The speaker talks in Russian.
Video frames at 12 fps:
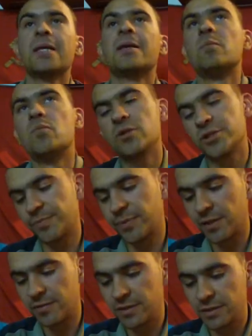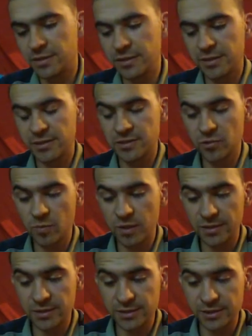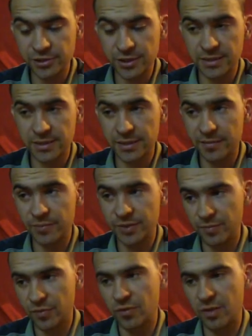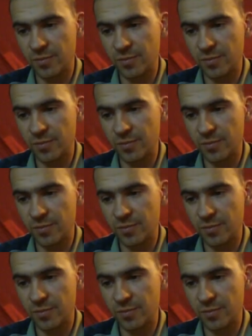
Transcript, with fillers: больше половины денег собрано, сейчас темп немного